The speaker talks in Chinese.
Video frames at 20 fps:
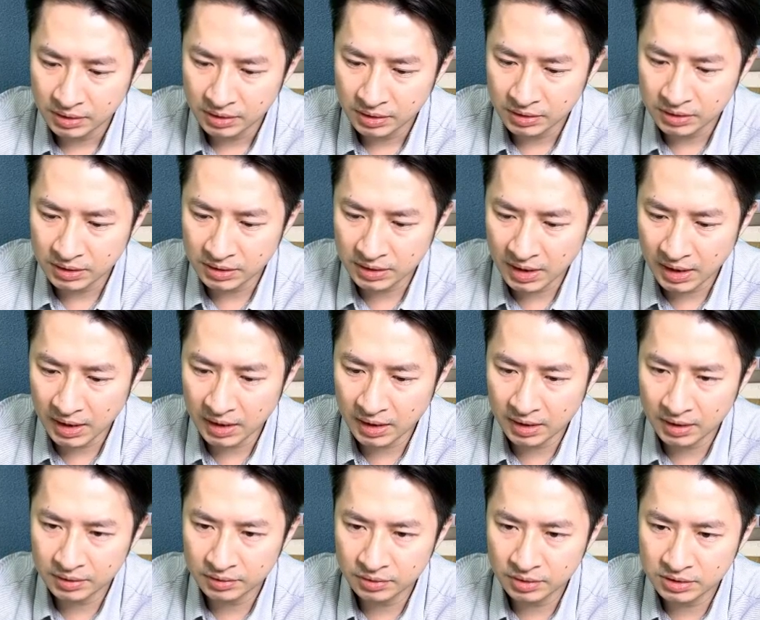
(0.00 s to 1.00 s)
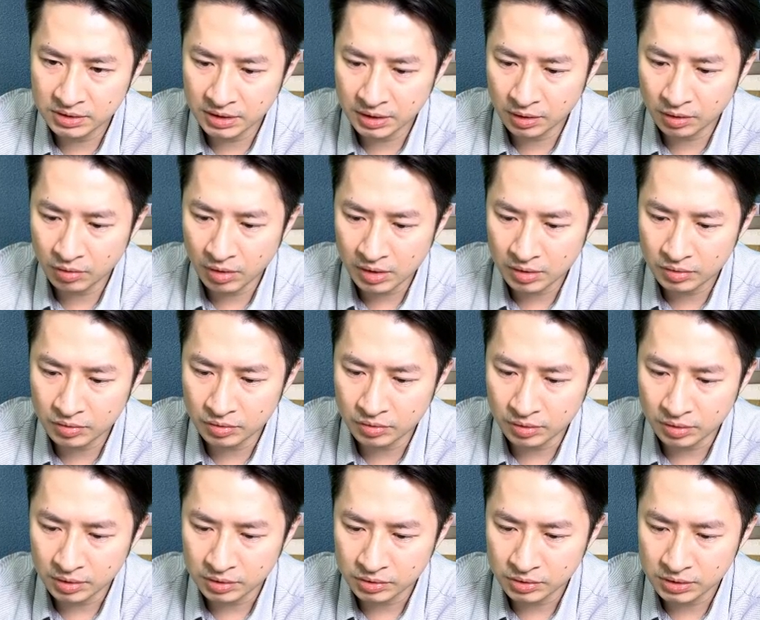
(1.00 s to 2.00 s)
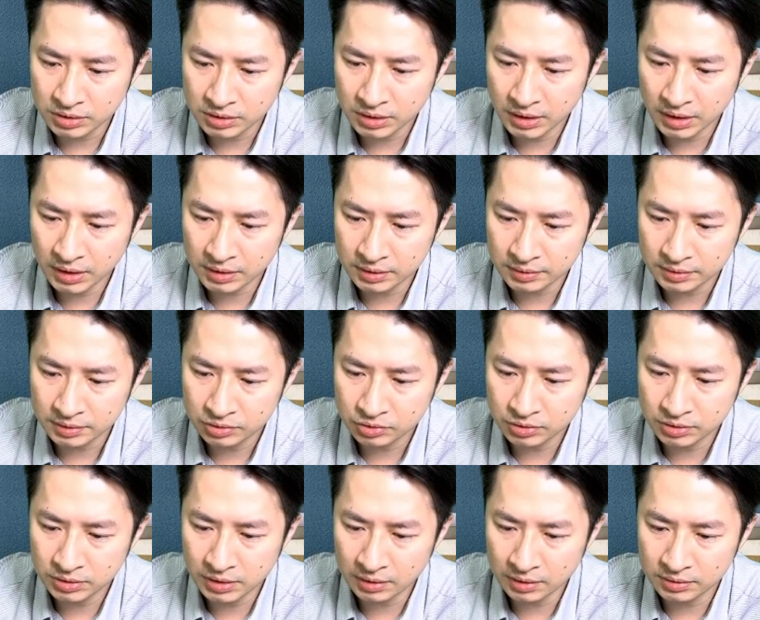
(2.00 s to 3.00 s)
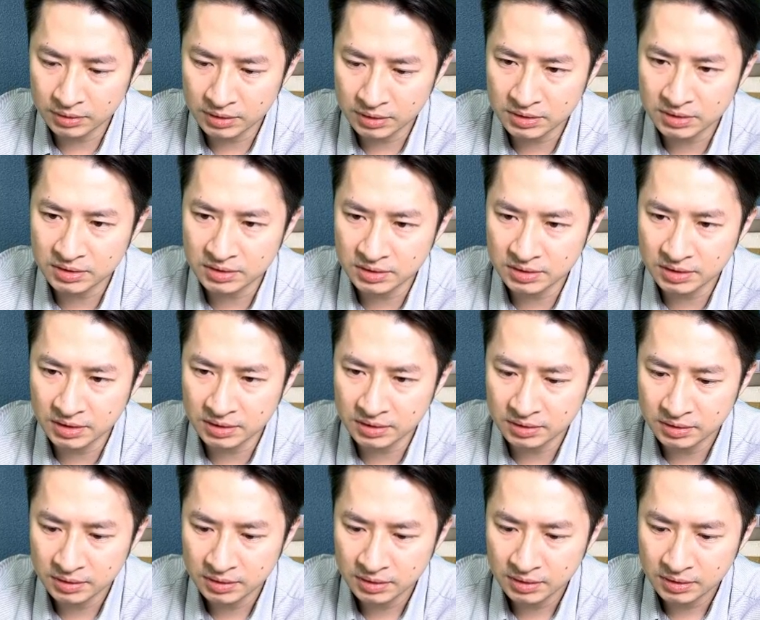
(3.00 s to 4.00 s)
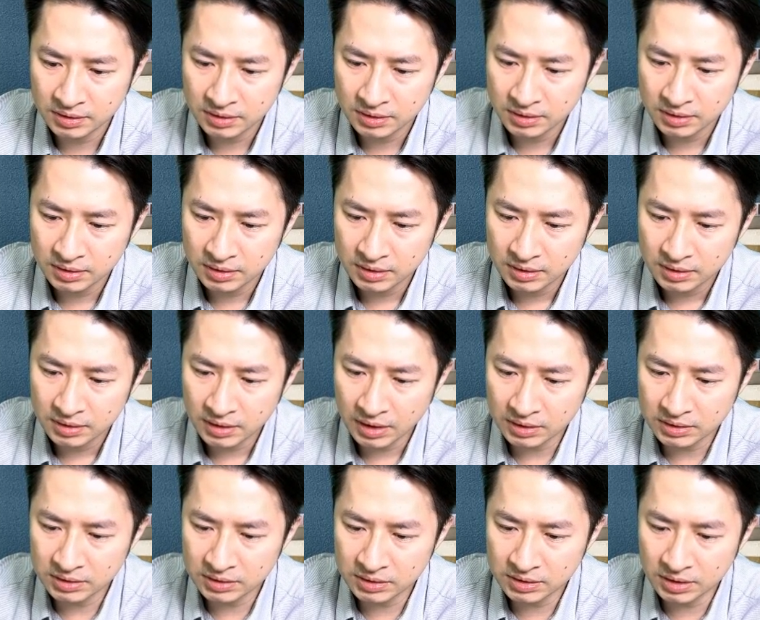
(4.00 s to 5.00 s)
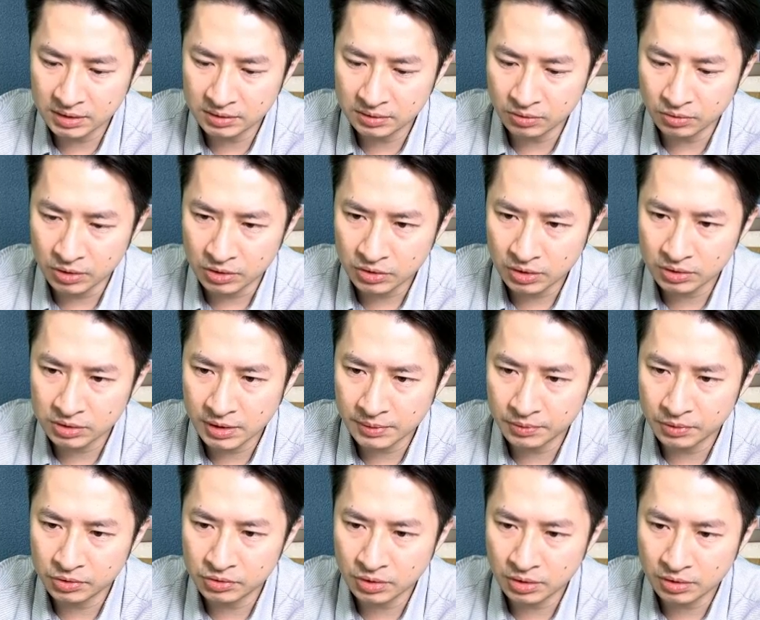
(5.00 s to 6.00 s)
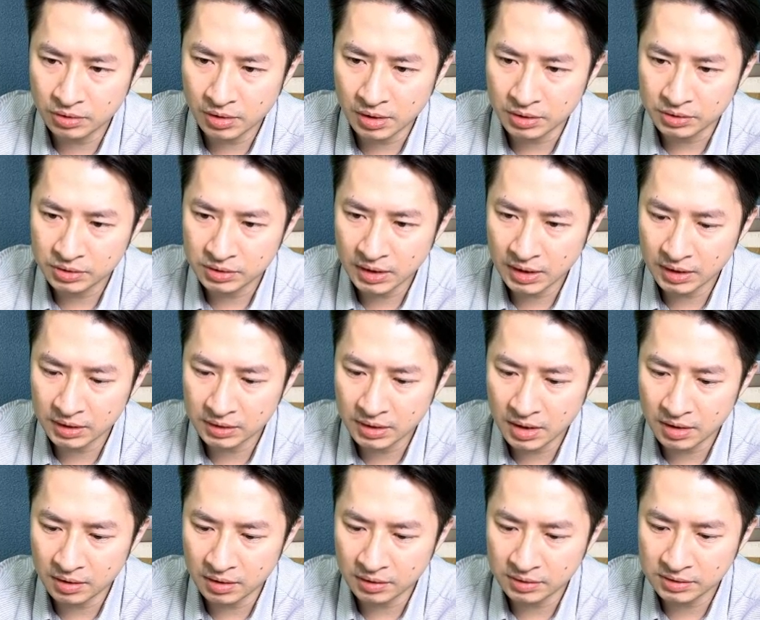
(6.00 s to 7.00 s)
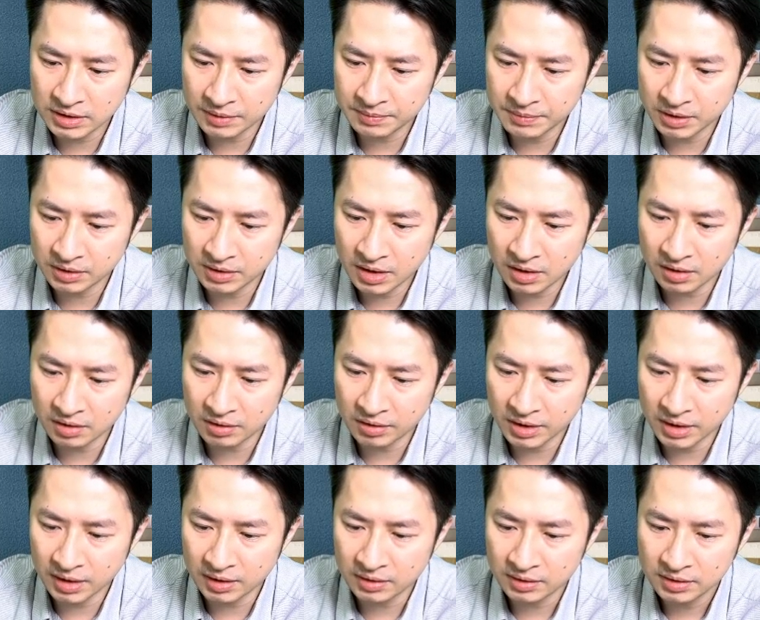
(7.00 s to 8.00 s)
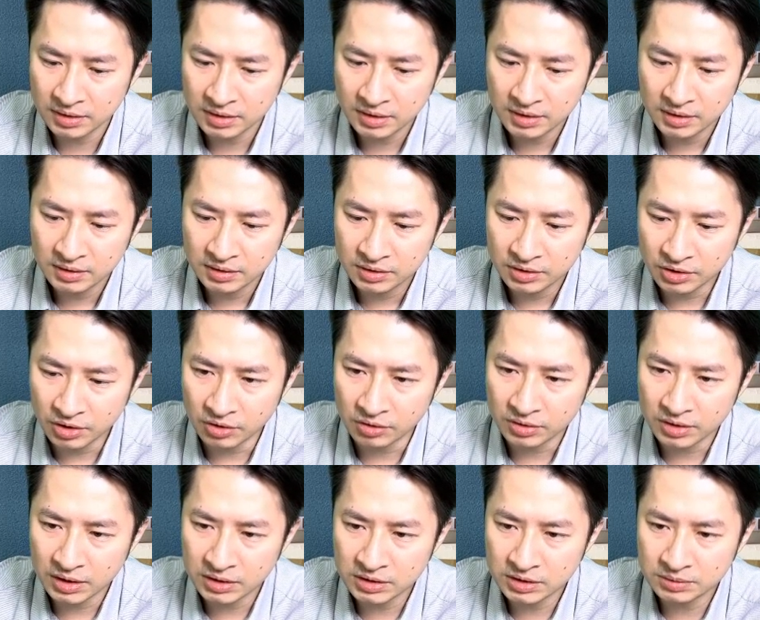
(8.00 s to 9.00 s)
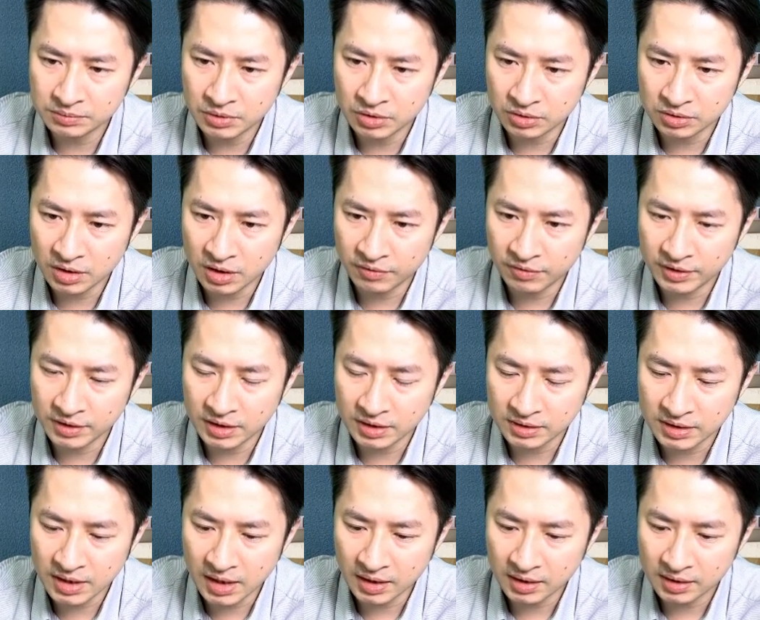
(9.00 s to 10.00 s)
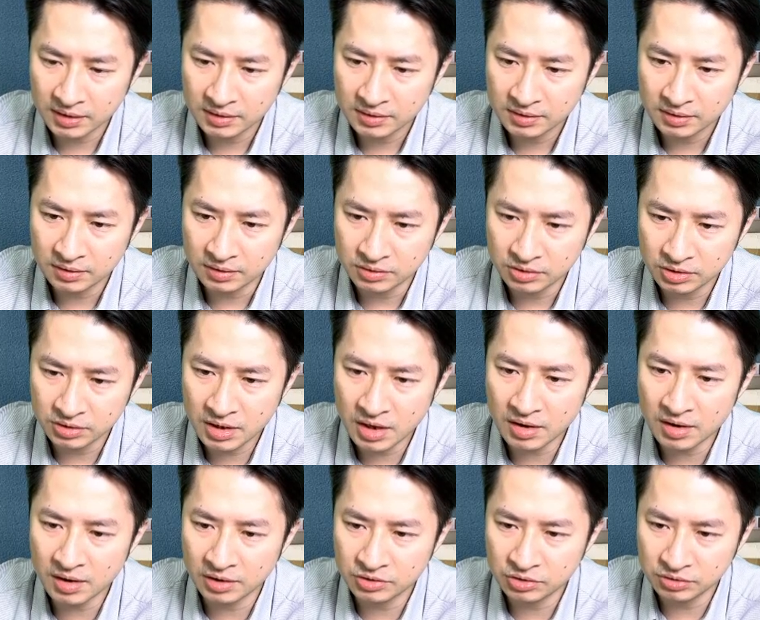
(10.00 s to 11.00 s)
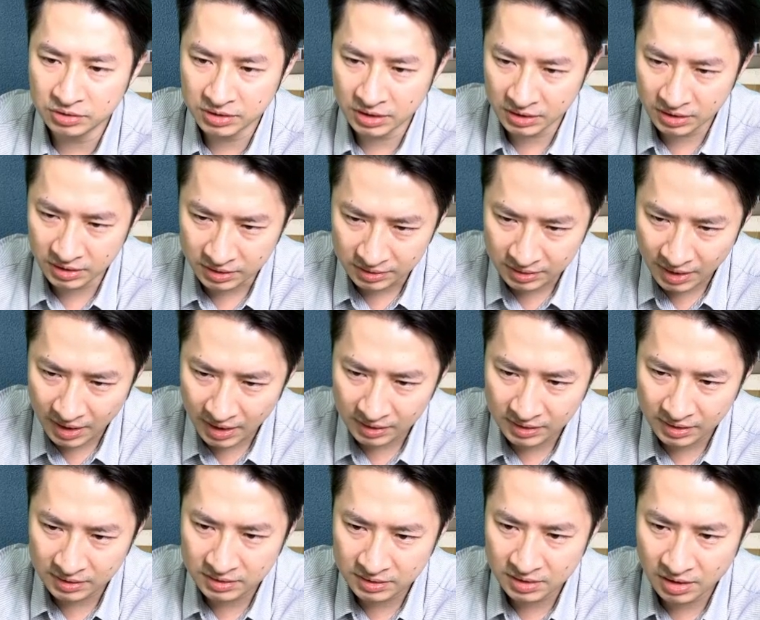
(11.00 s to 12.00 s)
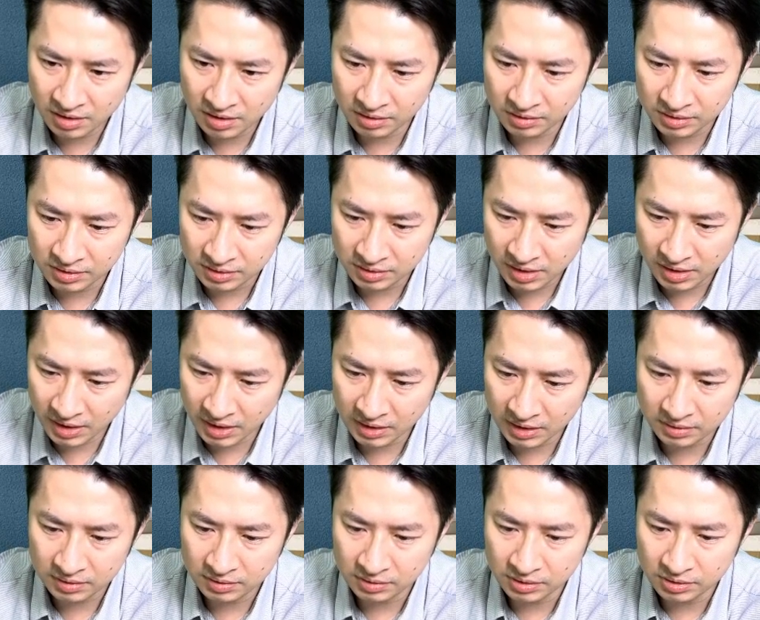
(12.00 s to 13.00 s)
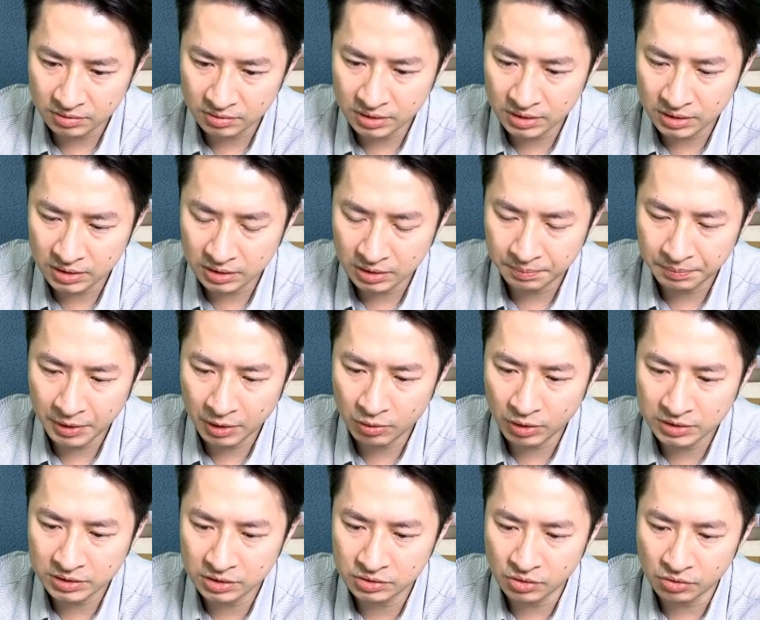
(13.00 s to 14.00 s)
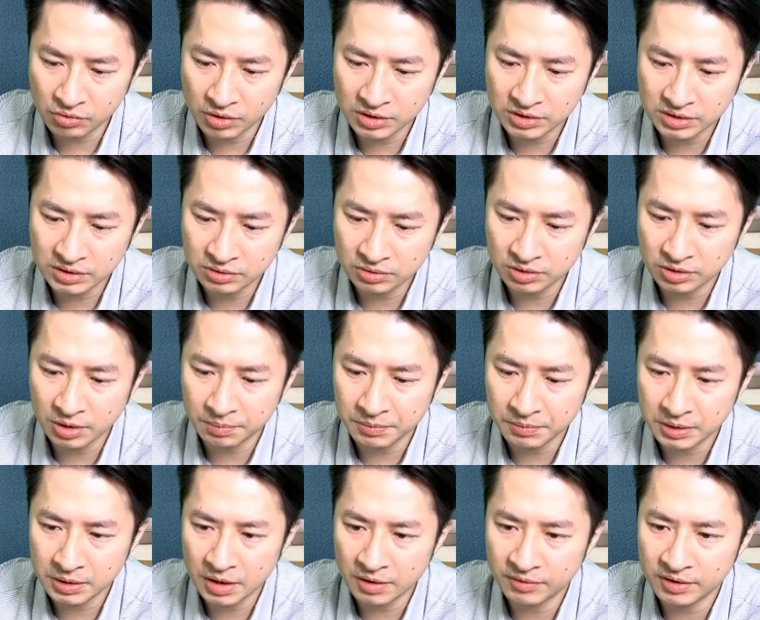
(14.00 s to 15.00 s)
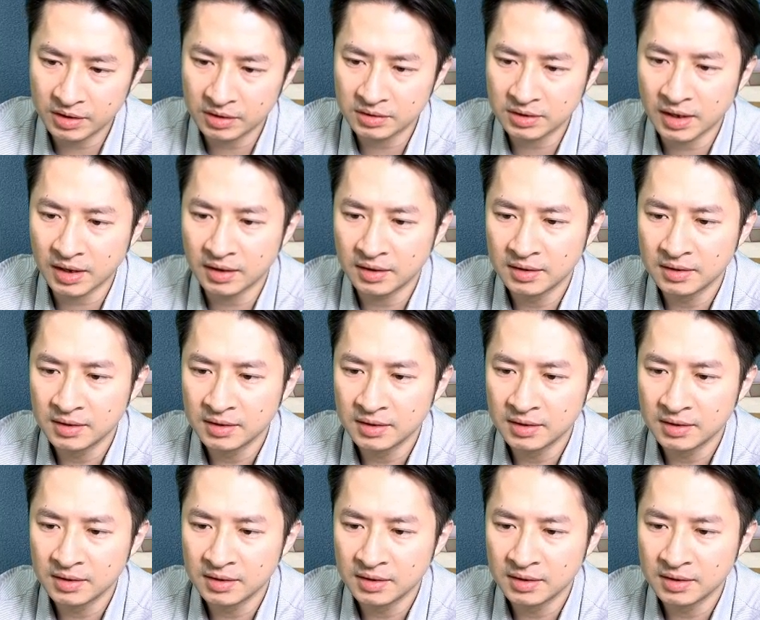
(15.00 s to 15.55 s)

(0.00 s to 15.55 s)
而且它因为之前关过哦，所以这个量均量有点失真。它其实跟伟创差不多状况，就是它的套牢上面的套牢量有，但是没有到非常大哦。就套牢区间很大，但是套牢的量，我因为被观测走关系，所以它没到非常大。